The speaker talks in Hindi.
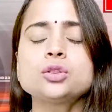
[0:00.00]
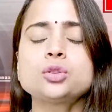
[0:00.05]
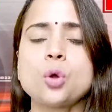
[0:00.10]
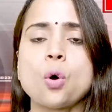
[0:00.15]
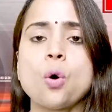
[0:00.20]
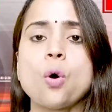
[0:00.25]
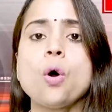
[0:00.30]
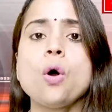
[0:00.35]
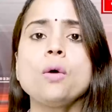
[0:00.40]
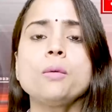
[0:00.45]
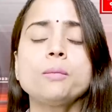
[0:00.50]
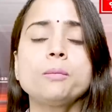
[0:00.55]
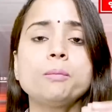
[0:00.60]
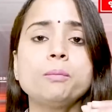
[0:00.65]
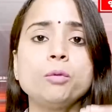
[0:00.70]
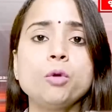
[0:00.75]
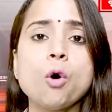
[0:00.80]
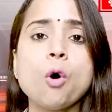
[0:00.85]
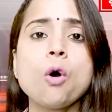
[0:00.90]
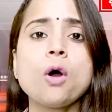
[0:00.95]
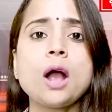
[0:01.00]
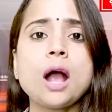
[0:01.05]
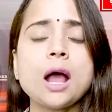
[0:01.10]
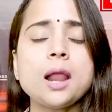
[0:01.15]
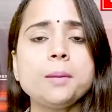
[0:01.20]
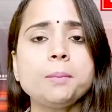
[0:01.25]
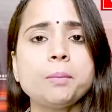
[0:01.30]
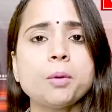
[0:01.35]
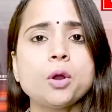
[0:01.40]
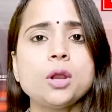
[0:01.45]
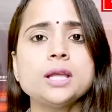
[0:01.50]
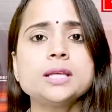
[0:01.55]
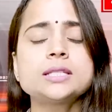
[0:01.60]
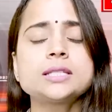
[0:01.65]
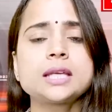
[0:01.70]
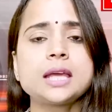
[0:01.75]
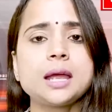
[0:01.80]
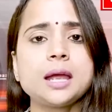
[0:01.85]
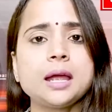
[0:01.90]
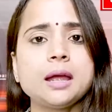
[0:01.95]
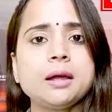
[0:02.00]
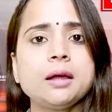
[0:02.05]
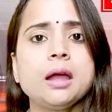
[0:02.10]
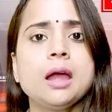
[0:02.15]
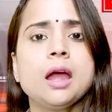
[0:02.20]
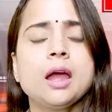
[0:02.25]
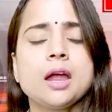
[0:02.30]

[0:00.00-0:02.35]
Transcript: तो लोकल पुलिस की